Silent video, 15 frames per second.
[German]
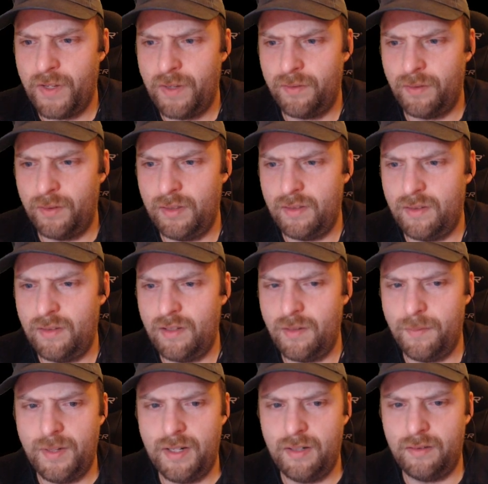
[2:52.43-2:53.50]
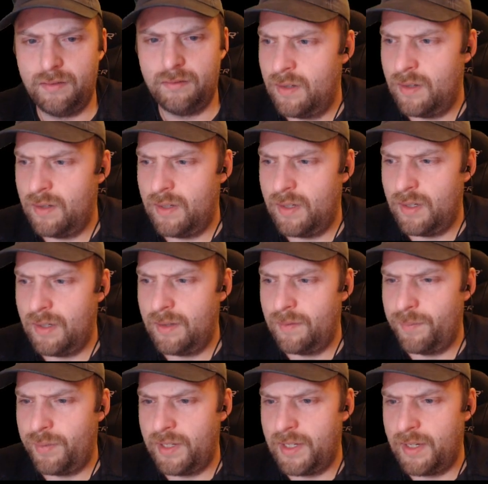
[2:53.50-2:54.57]
Sollte ich das nicht nochmal äh,
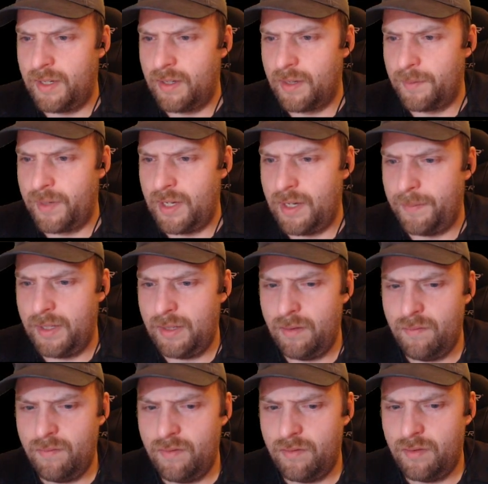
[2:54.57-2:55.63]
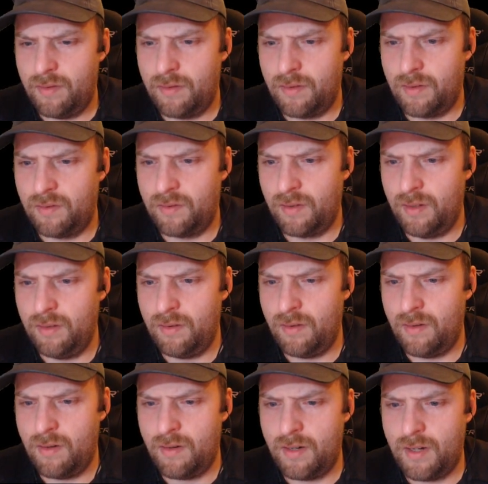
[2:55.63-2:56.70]
Barriere äh, bearbeiten. Das sollte
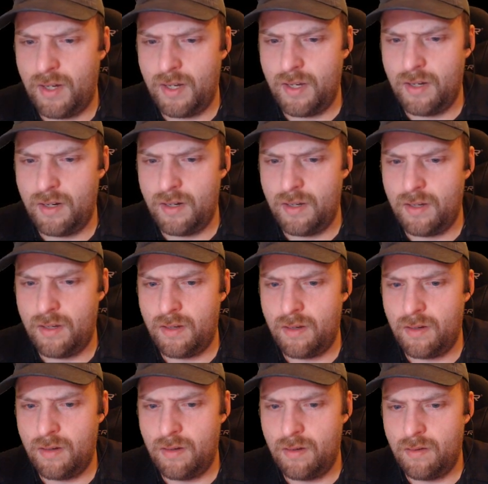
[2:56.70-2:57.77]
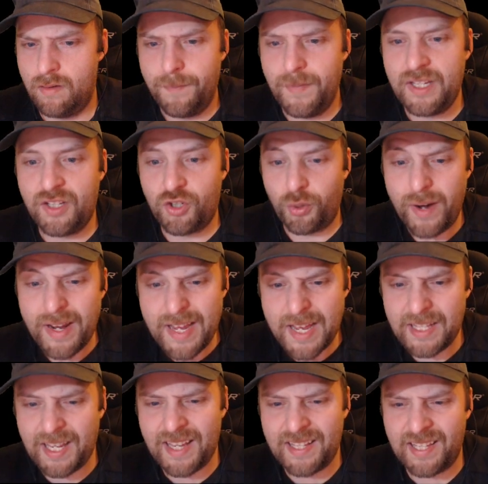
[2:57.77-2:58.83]
doch eigentlich... Mich
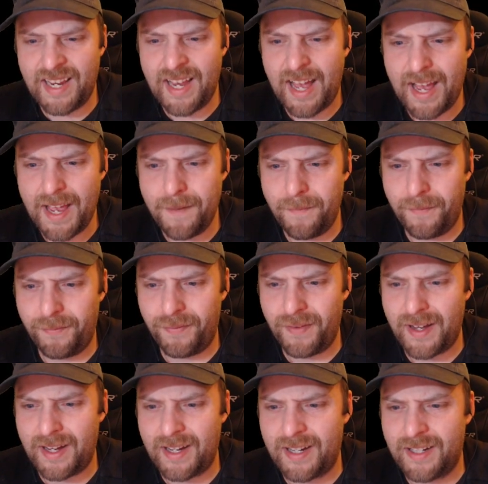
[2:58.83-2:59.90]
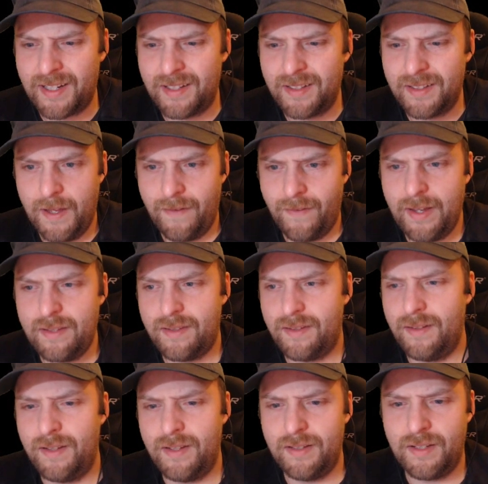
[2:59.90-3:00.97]
triggert das ja einfach. Weißt,
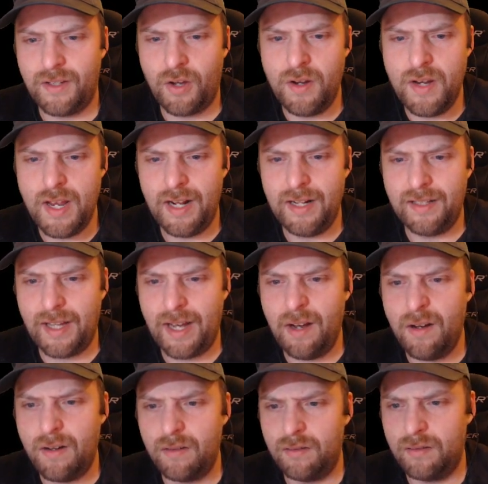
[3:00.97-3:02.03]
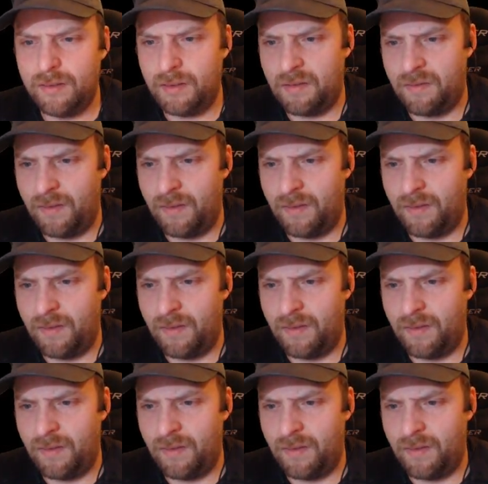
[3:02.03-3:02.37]
äh, die können hier halt raus... Ich